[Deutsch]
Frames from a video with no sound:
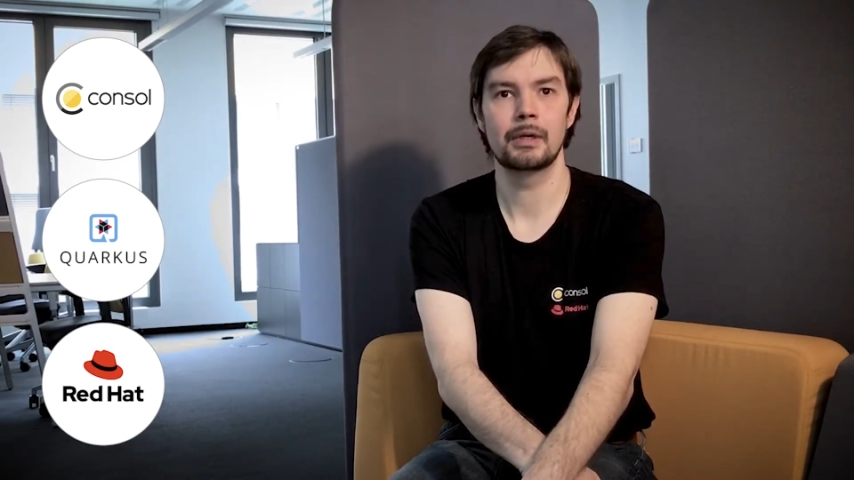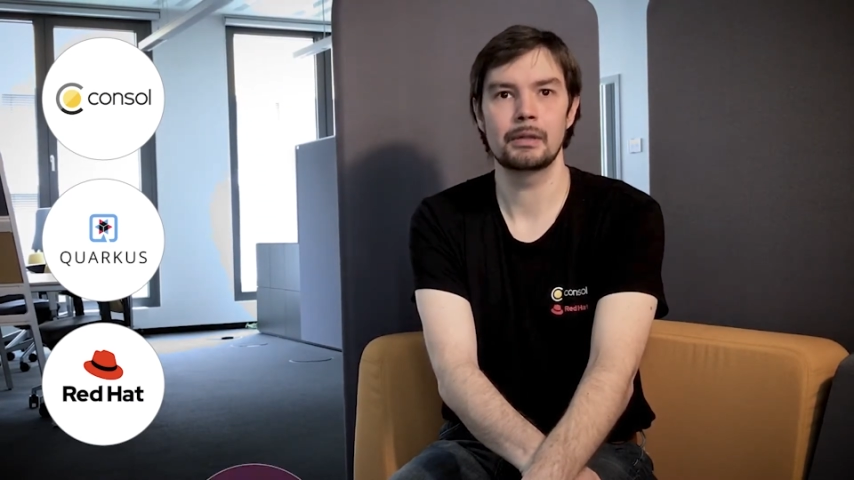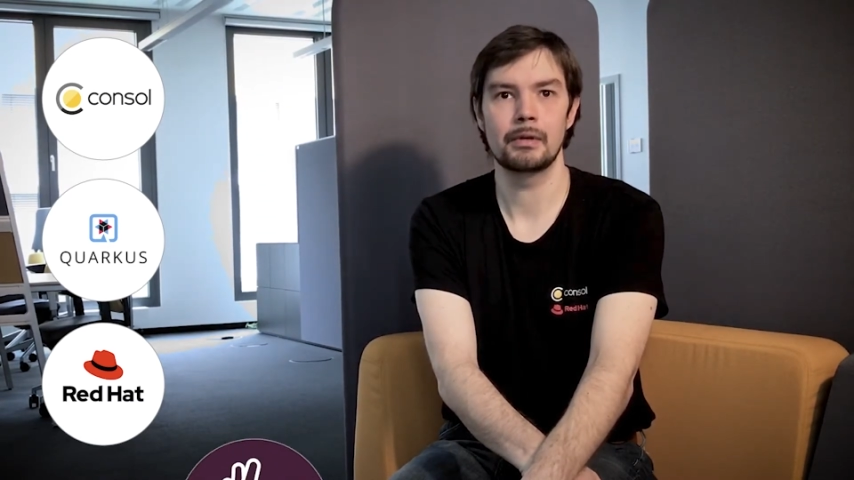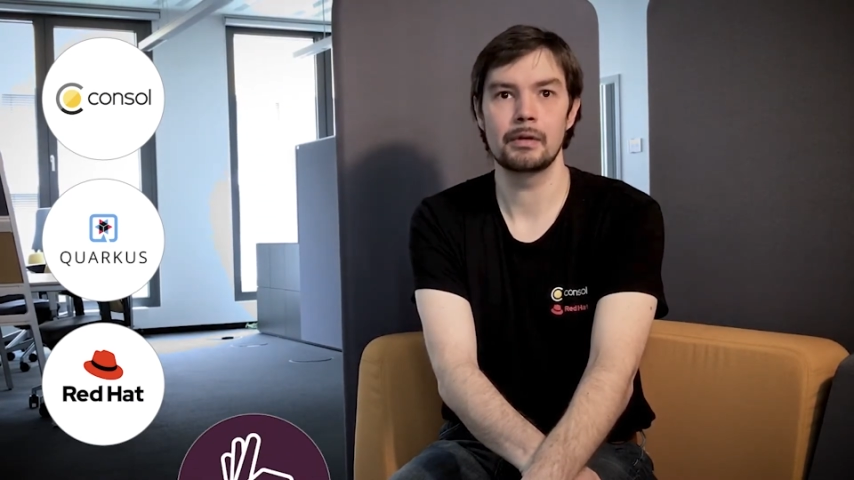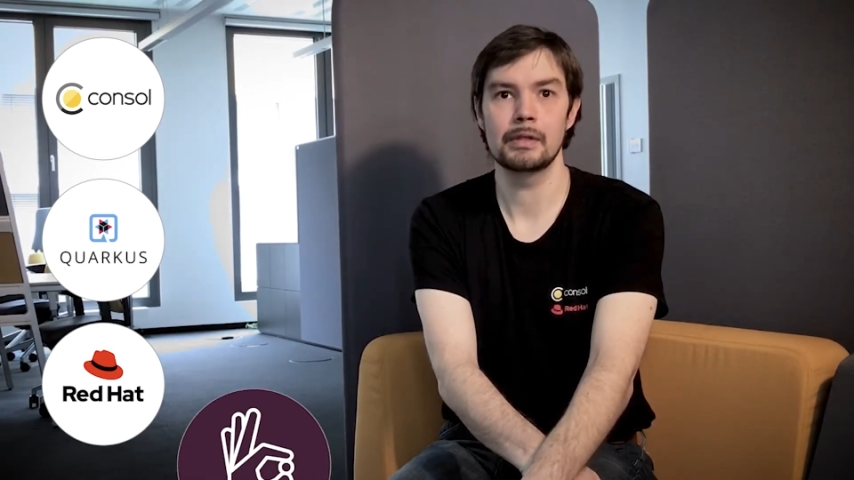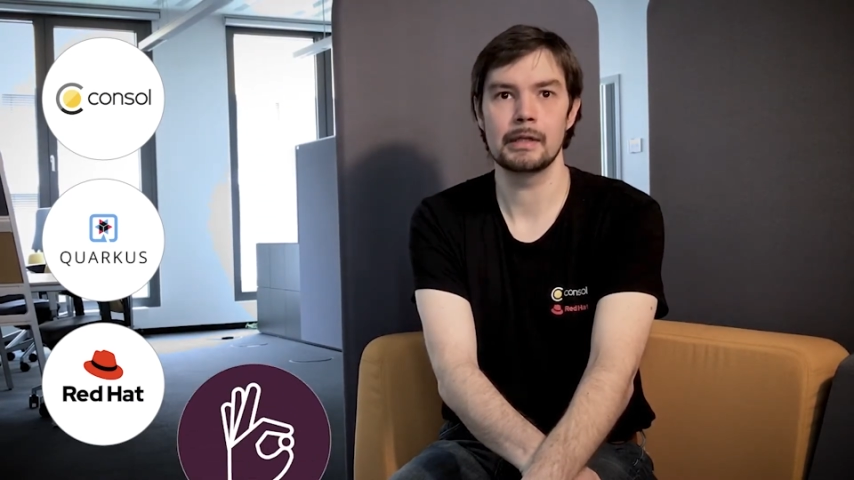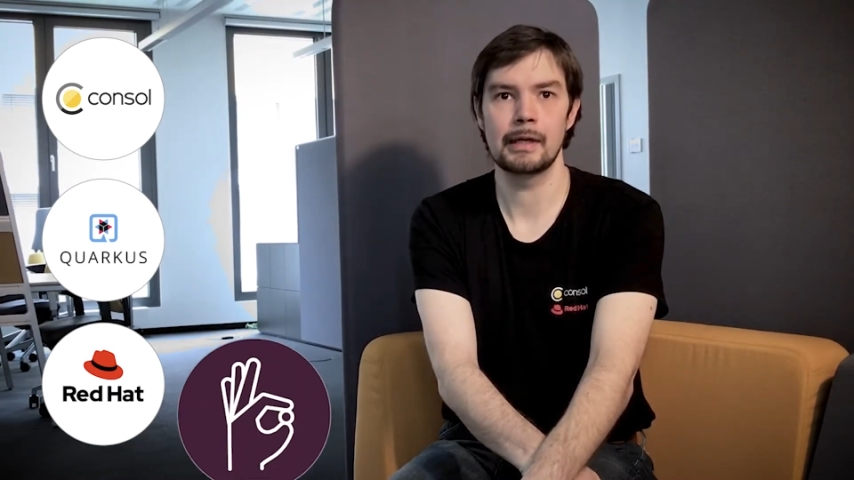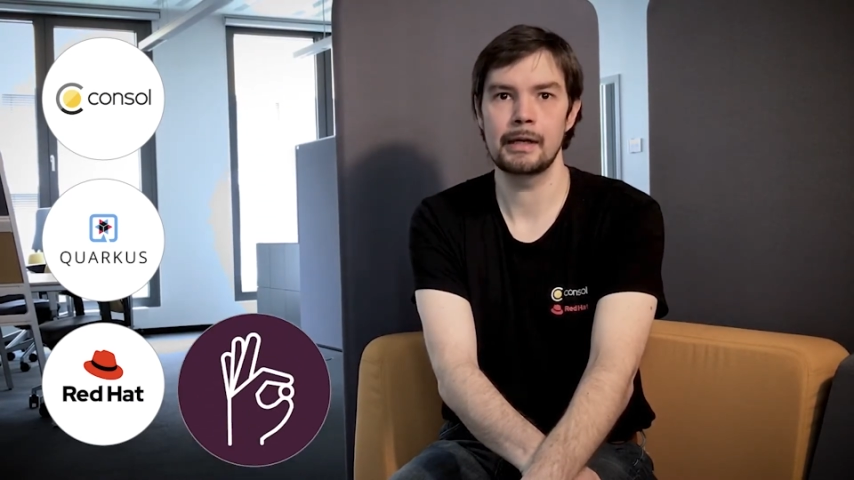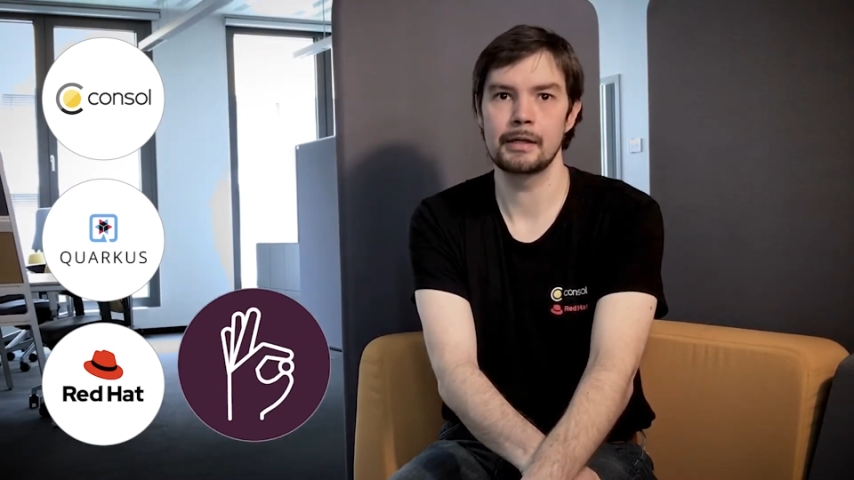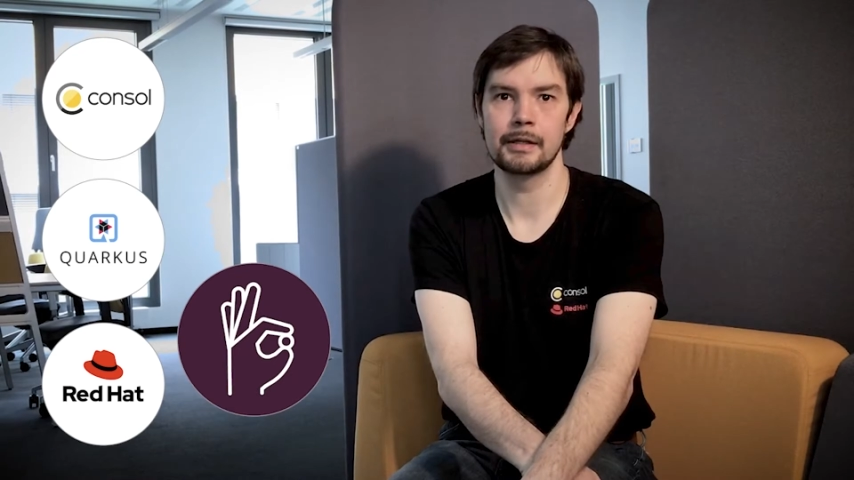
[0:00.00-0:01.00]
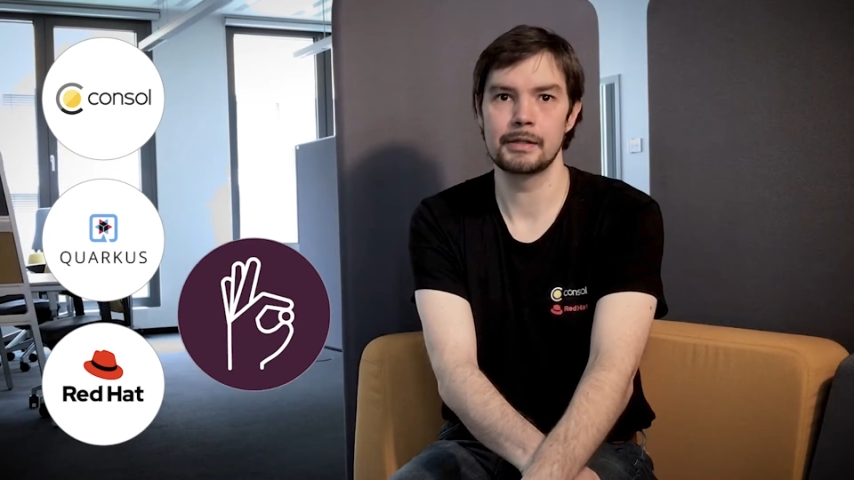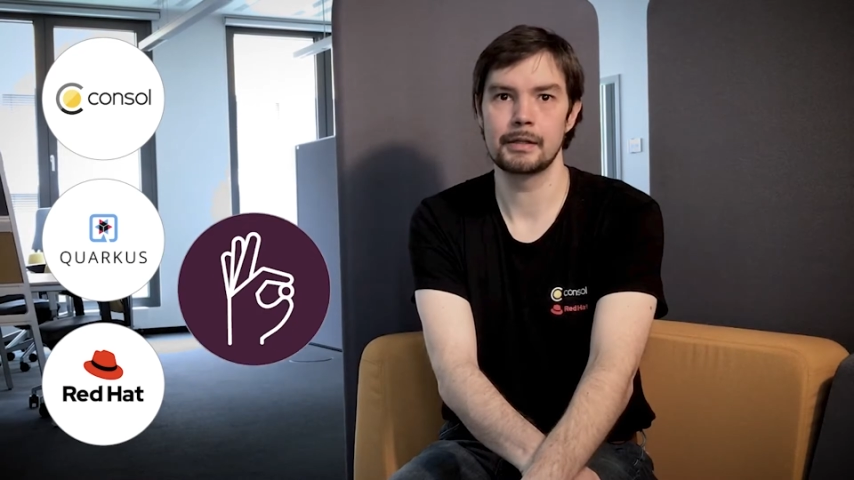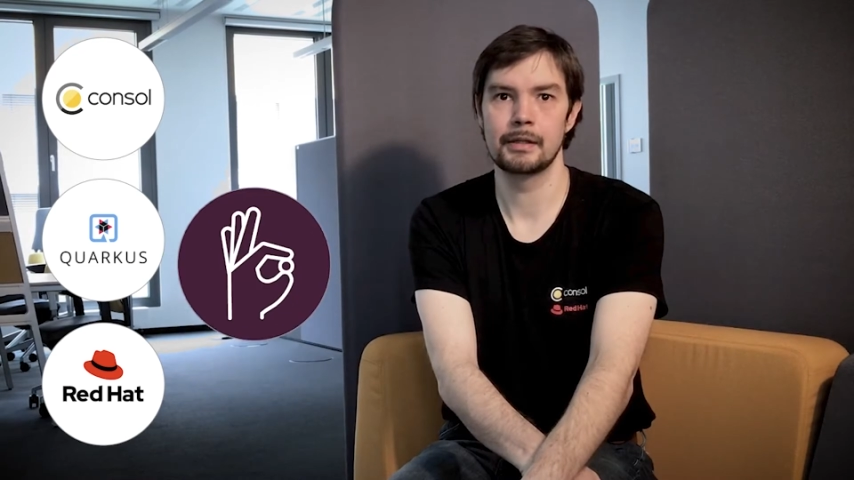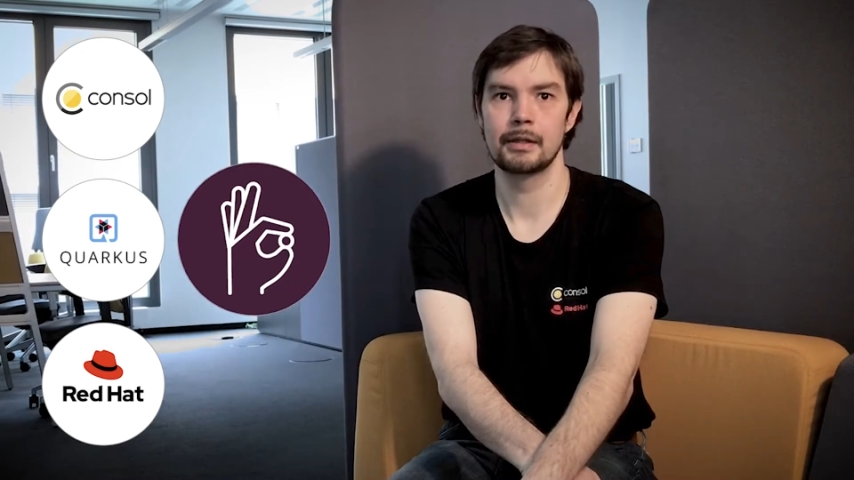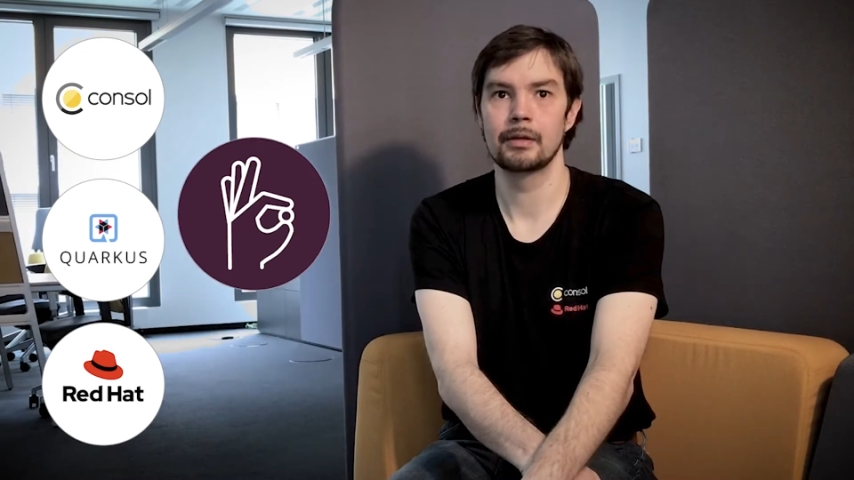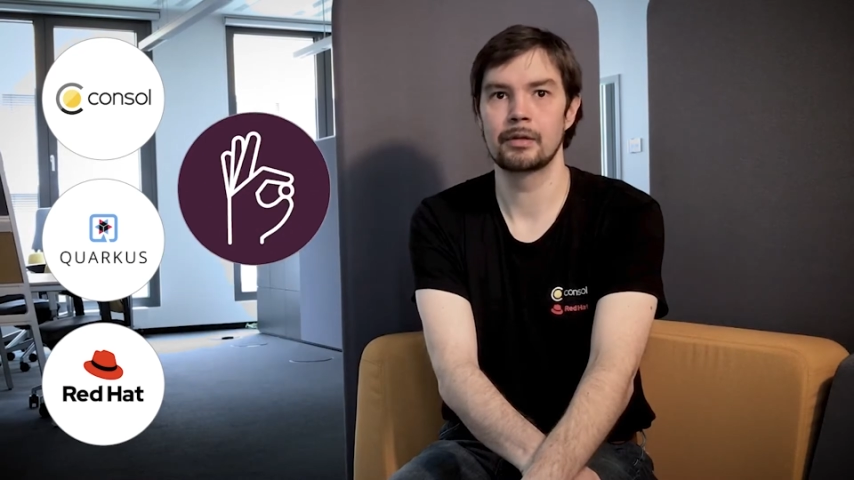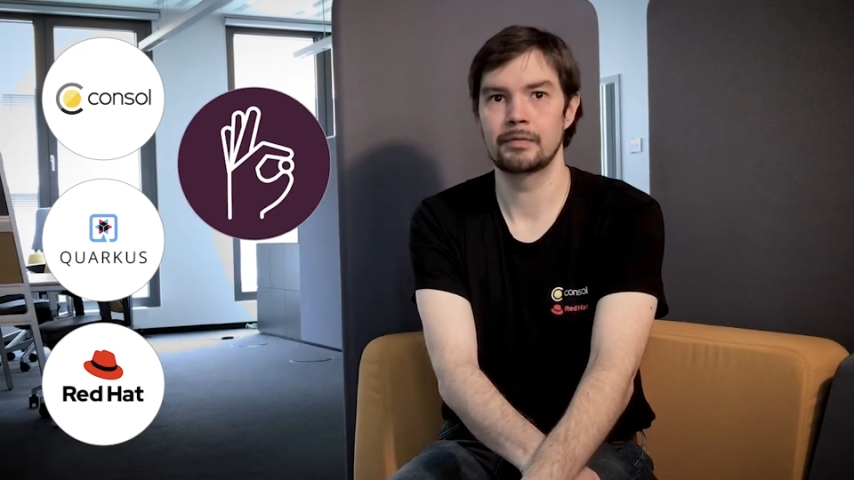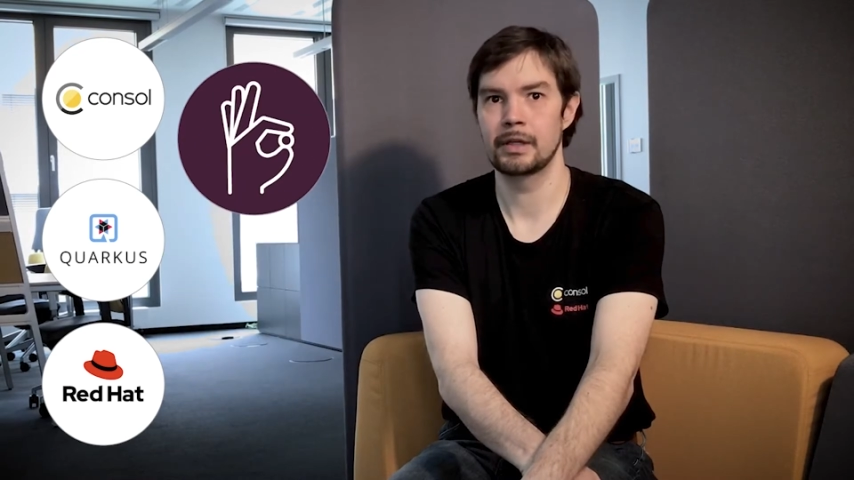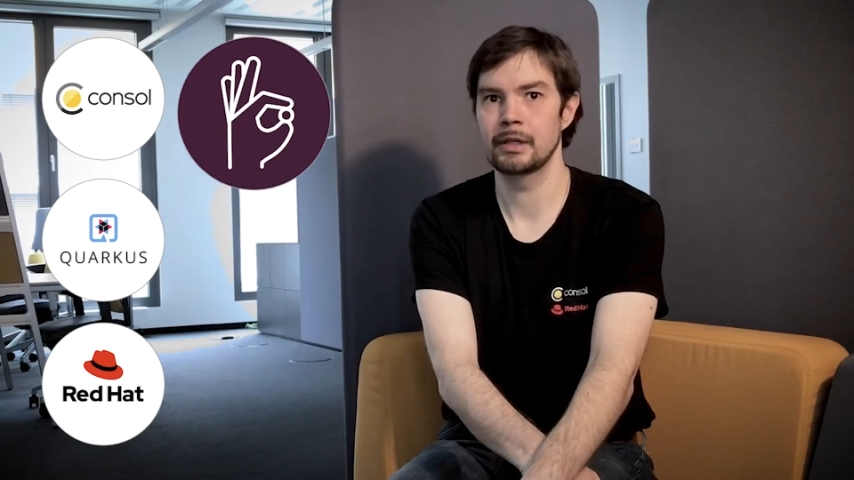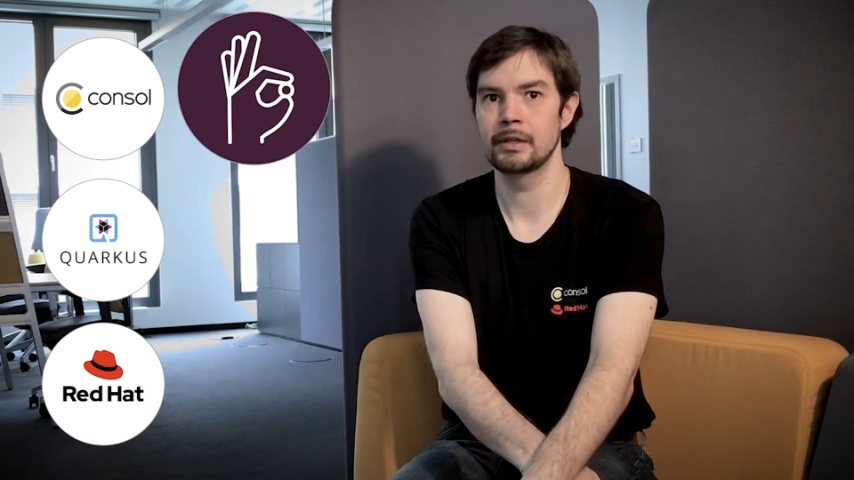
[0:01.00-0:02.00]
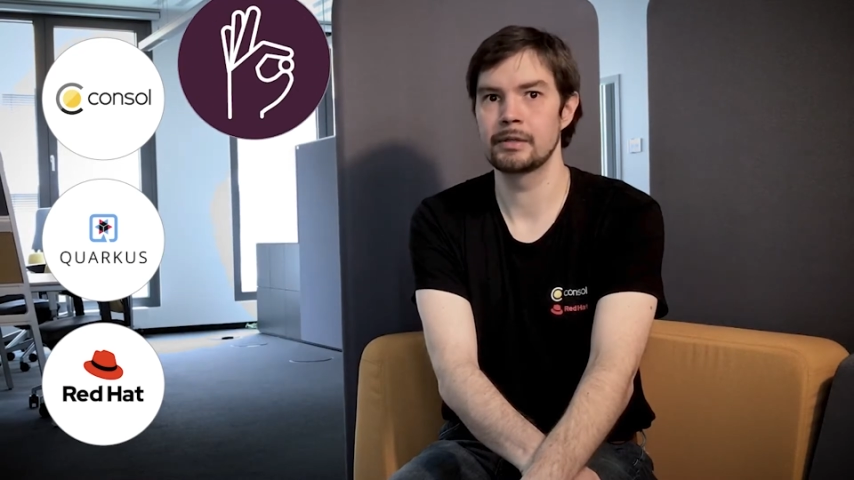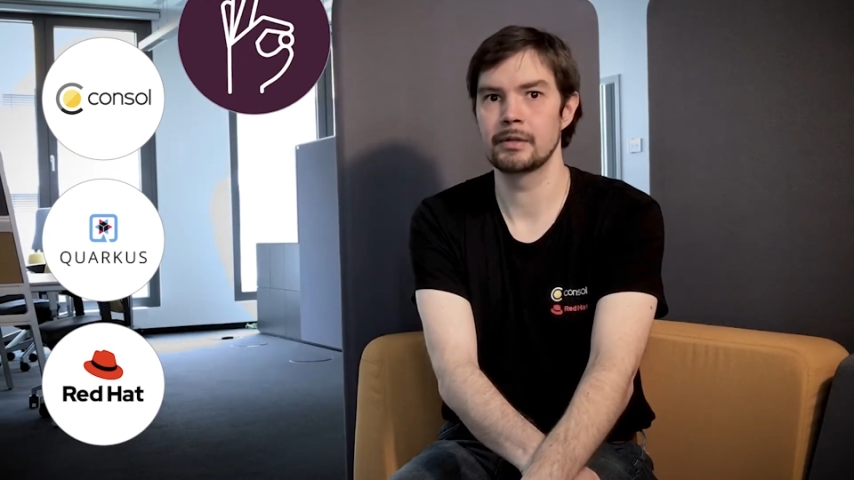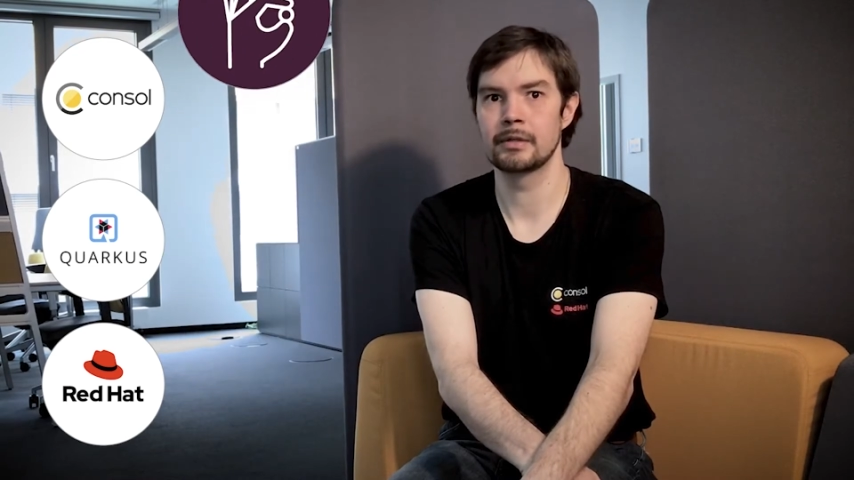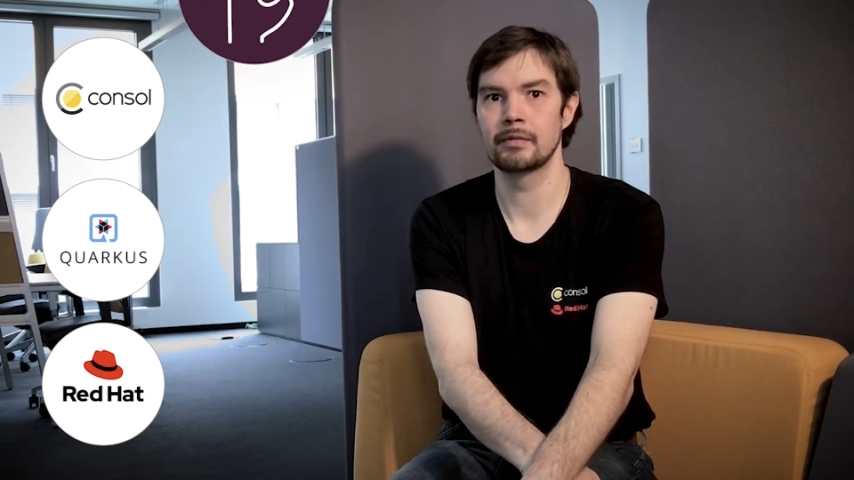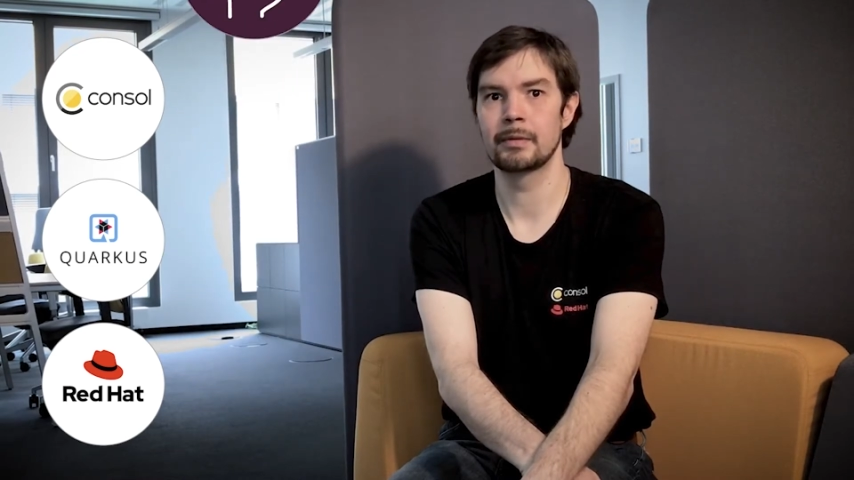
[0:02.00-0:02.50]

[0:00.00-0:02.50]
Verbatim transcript: weil Quarkus klein ist und wenig Ressourcen